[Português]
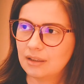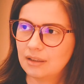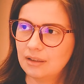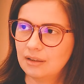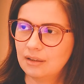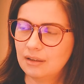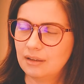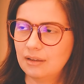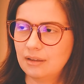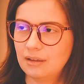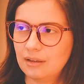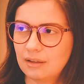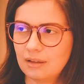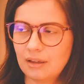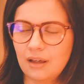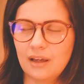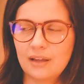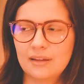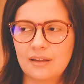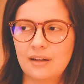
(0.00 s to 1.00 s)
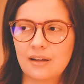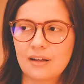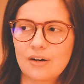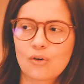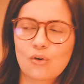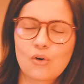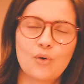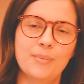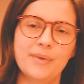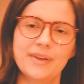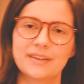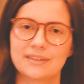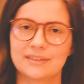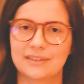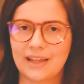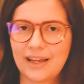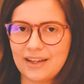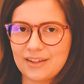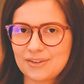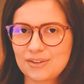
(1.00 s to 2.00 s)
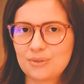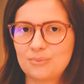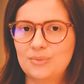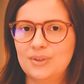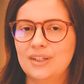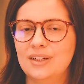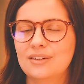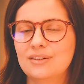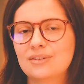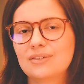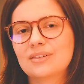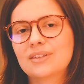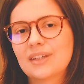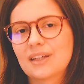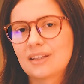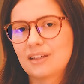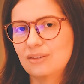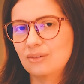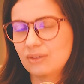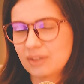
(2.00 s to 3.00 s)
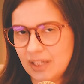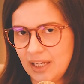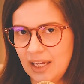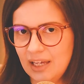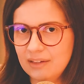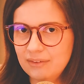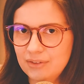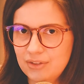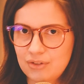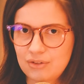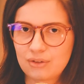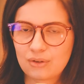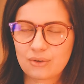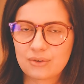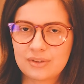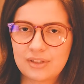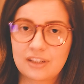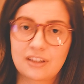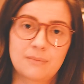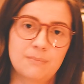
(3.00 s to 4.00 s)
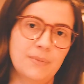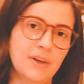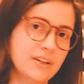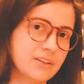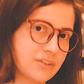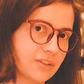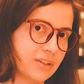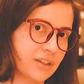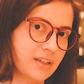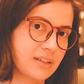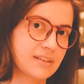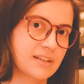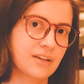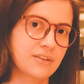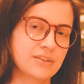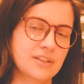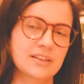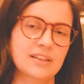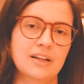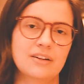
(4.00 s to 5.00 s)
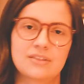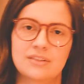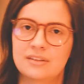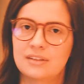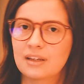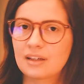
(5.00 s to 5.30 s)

E é até legal comentar sobre isso, que aqui no Revit a gente consegue personalizar os atalhos de